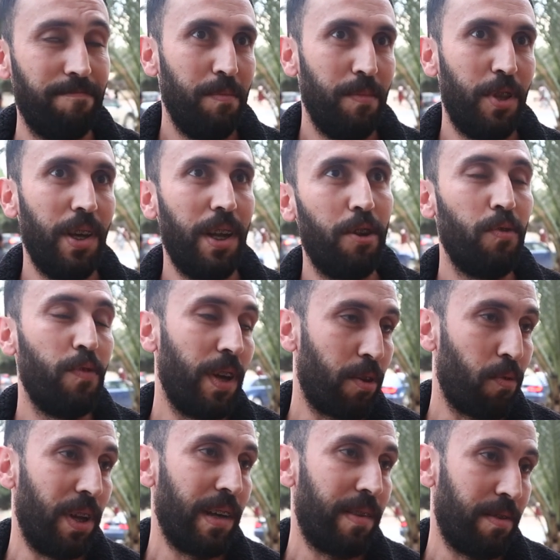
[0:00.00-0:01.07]
ماشي لا نوفيل
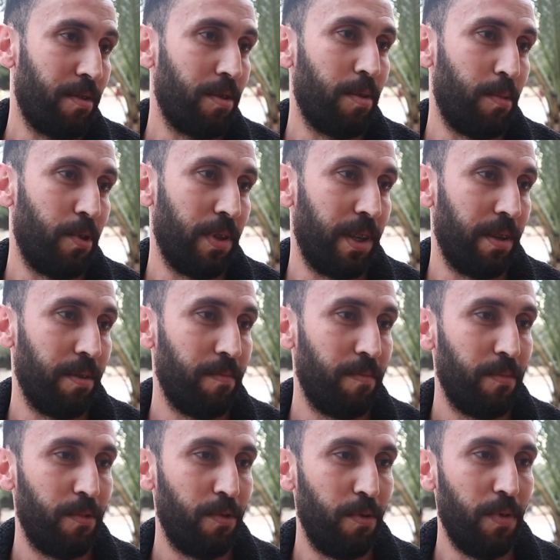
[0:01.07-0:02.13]
كوليكسيون كوموندي
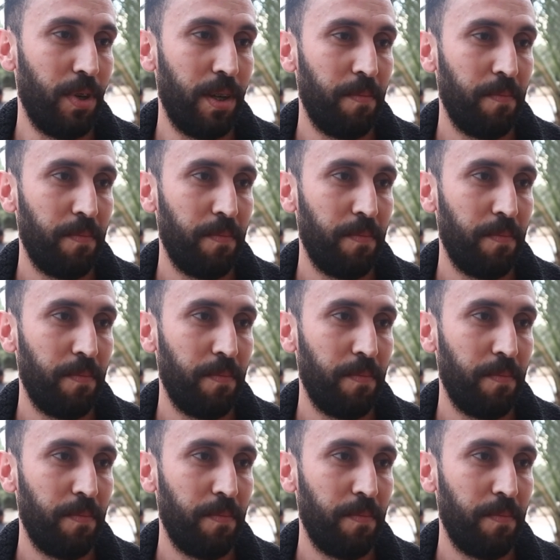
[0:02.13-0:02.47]
فوا